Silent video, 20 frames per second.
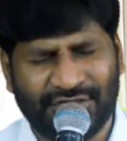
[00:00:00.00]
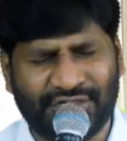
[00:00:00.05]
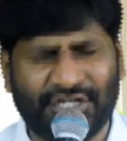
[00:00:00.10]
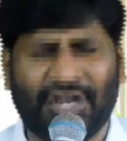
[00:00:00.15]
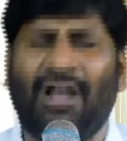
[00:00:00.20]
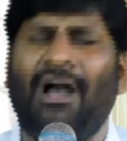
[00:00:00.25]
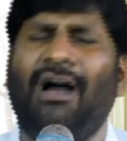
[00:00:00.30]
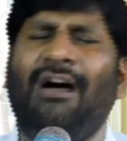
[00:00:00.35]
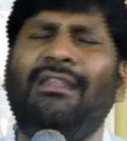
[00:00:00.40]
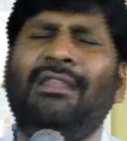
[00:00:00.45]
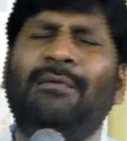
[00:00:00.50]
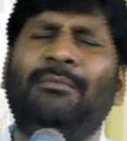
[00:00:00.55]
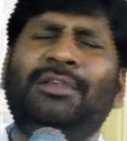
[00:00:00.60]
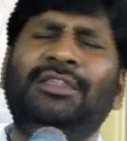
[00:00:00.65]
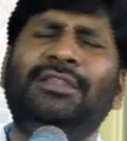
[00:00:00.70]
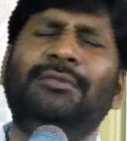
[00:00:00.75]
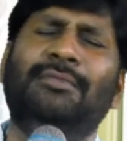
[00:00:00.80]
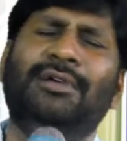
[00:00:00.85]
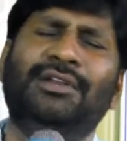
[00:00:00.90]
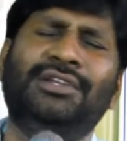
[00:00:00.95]

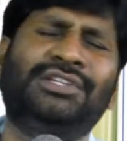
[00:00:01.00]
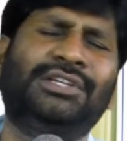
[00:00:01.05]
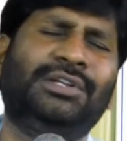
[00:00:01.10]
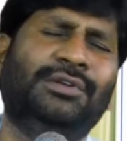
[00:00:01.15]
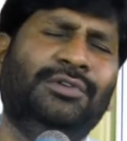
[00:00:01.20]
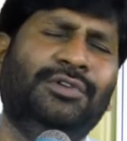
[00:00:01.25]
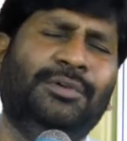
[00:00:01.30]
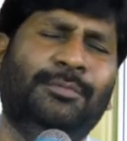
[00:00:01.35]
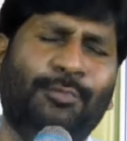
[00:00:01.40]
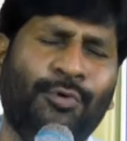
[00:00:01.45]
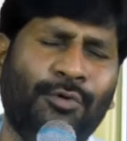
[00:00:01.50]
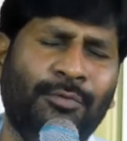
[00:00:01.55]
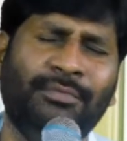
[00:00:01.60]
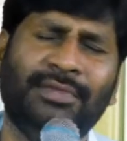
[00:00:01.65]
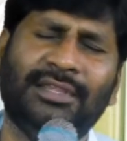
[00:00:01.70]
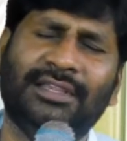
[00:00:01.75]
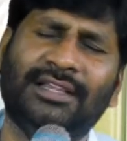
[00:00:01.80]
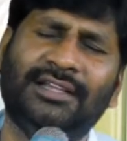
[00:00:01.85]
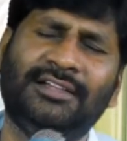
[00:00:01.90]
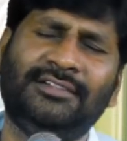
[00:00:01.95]
చాలామంది మనుషులు ఈ భూమి
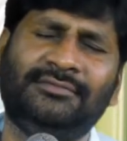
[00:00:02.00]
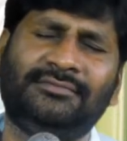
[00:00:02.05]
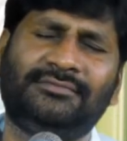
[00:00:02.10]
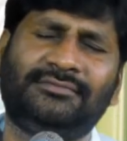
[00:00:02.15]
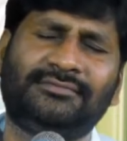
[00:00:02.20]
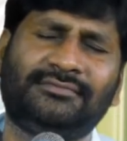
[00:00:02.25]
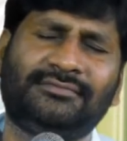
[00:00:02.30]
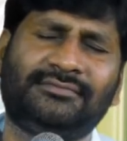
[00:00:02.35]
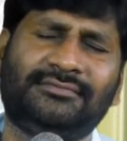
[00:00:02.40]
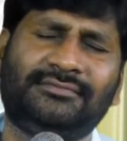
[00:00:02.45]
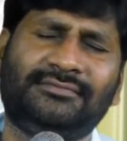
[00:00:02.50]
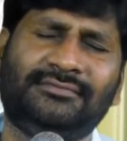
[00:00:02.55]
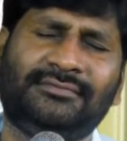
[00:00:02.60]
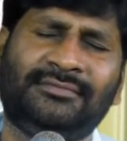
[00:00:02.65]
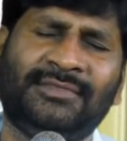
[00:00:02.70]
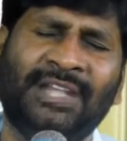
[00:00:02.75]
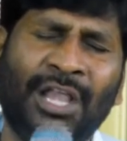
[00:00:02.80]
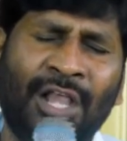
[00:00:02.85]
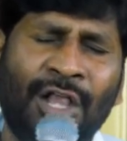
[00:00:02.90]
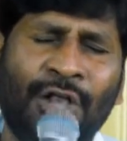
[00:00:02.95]
మీద
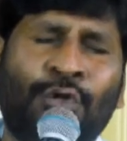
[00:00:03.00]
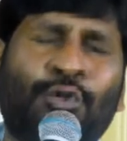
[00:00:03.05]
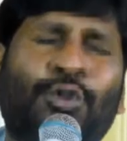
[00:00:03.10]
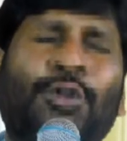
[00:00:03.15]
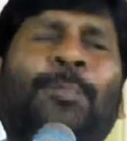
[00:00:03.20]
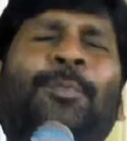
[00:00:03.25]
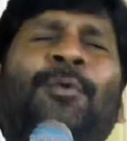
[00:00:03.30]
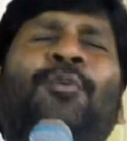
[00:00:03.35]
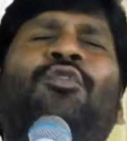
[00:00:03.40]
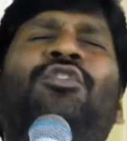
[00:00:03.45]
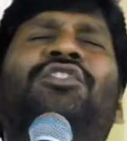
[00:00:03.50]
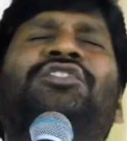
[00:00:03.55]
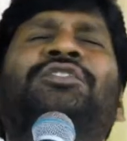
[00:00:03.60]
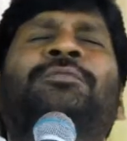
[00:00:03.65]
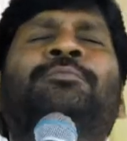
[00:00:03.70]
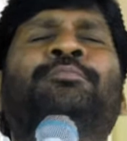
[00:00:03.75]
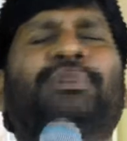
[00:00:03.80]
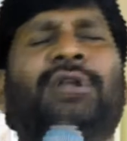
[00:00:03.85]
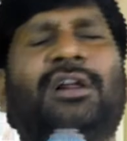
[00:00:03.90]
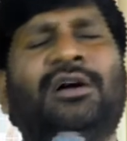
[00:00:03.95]
కృప
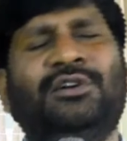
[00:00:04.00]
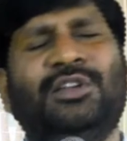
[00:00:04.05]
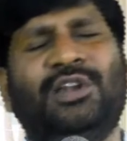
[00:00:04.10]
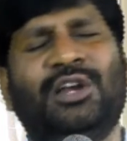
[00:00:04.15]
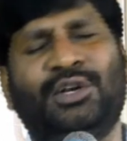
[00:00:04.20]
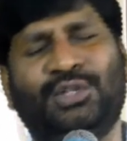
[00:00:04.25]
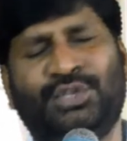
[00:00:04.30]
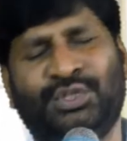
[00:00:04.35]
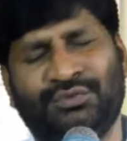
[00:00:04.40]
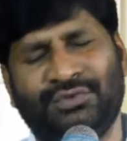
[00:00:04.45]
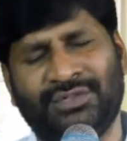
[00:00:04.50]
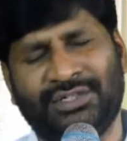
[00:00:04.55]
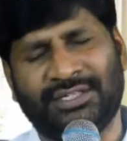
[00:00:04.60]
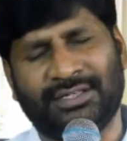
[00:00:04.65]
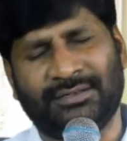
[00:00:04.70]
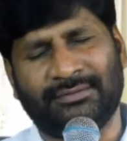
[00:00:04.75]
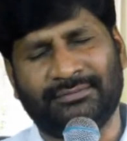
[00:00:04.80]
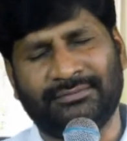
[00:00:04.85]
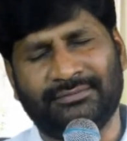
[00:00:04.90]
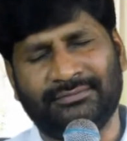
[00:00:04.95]
కోసం ప్రాకులాడుతూ
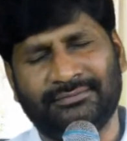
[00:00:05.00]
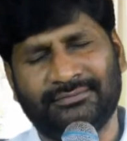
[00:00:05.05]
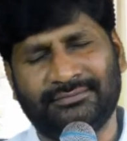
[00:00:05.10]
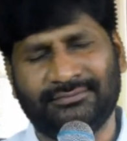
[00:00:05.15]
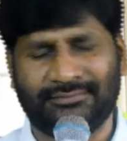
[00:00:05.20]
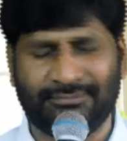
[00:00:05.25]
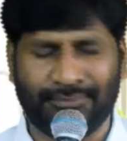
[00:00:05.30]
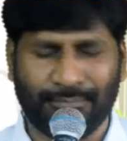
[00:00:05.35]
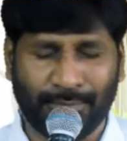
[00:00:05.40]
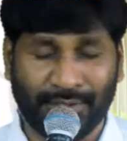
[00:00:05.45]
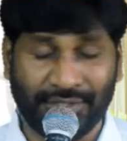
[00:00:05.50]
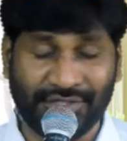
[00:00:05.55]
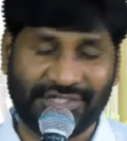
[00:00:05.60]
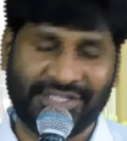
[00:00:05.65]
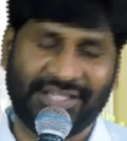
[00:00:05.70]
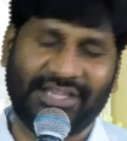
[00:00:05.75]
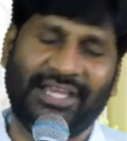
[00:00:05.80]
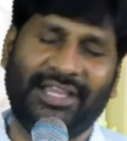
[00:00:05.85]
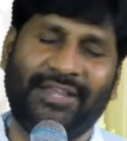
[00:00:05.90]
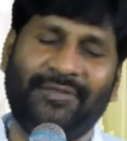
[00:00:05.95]
ఉంటాం
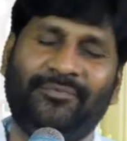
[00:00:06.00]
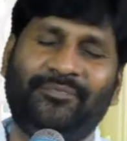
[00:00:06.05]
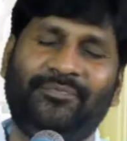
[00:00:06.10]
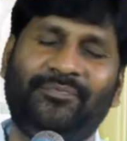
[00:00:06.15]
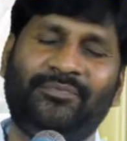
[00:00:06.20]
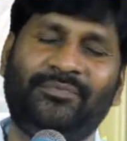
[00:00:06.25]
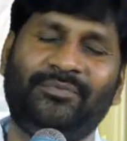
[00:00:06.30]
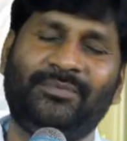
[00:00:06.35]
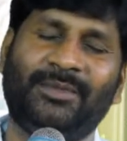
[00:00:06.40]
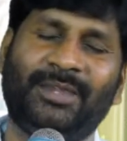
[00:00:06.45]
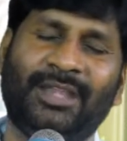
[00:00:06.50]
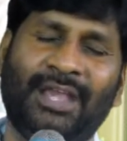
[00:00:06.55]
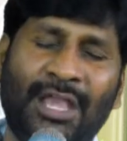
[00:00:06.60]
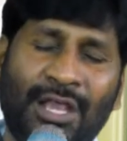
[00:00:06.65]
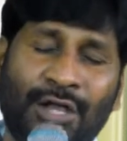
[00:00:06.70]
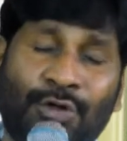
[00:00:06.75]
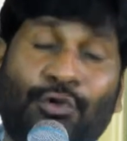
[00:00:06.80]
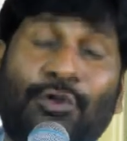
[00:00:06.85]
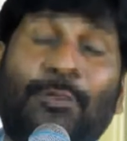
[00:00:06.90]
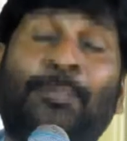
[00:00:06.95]
మంచిదే
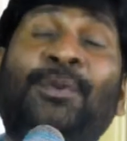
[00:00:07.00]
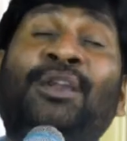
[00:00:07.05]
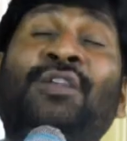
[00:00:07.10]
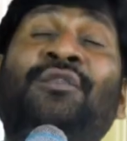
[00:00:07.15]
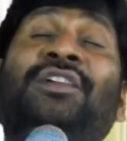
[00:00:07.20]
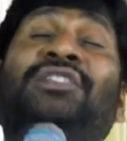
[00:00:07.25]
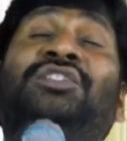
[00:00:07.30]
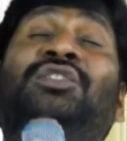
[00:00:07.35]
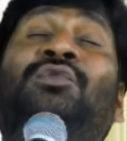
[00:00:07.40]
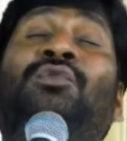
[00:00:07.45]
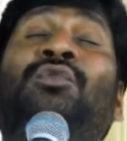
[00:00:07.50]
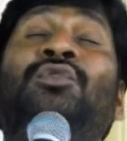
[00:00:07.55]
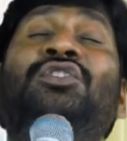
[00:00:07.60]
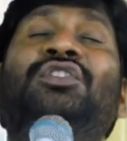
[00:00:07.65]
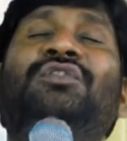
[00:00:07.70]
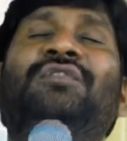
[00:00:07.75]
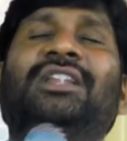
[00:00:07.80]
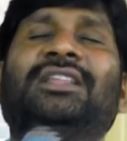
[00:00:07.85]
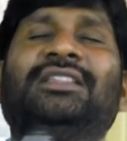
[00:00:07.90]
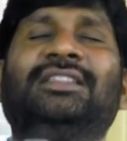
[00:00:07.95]
కృపను
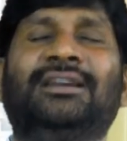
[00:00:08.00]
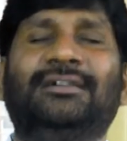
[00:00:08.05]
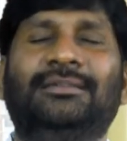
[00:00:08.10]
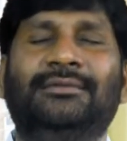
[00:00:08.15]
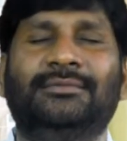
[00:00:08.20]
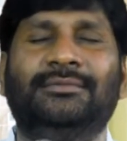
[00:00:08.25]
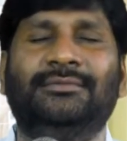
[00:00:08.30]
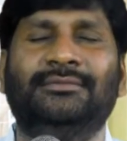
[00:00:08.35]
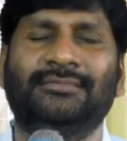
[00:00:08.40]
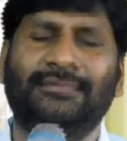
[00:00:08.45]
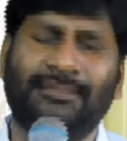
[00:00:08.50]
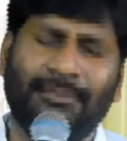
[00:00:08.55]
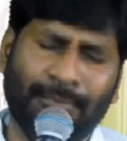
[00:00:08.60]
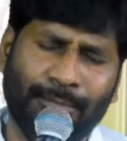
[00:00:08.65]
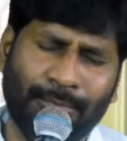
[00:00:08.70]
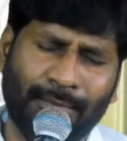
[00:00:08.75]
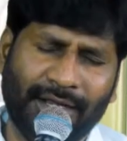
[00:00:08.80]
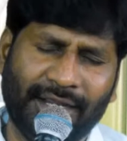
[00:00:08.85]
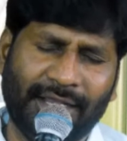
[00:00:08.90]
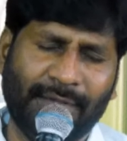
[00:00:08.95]
వెతుక్కుంటూ వెళతాం
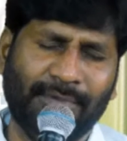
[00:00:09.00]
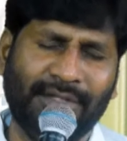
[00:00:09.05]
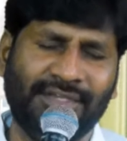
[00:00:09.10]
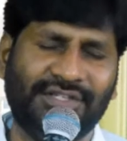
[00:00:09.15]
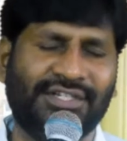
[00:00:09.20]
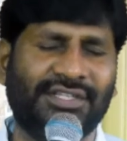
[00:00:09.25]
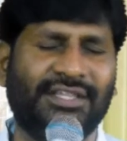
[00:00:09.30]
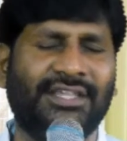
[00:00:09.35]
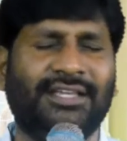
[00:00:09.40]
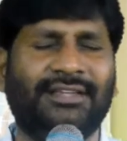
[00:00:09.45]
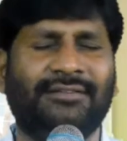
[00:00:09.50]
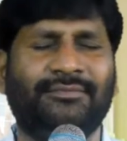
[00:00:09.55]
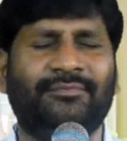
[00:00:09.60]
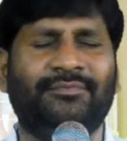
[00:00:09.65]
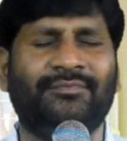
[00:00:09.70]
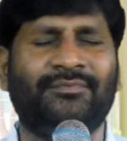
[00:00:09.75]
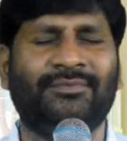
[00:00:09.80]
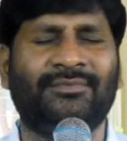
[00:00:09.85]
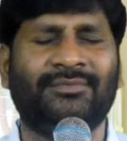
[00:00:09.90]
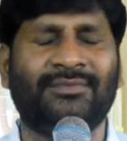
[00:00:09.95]
మరీ మంచిది
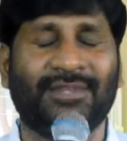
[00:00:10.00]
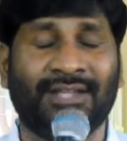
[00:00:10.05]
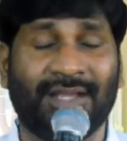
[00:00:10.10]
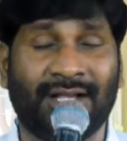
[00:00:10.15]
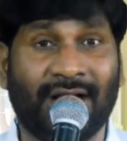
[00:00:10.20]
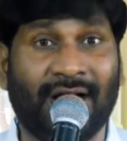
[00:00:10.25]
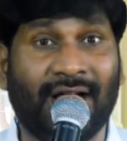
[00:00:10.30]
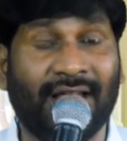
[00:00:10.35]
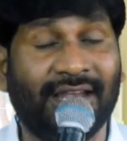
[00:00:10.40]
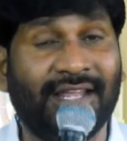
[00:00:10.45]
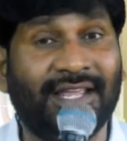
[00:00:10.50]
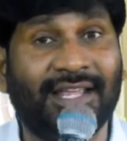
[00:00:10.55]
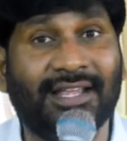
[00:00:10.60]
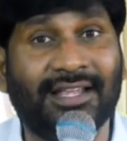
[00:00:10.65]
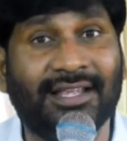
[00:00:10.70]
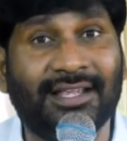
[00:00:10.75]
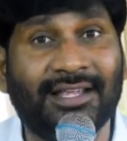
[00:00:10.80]
కానీ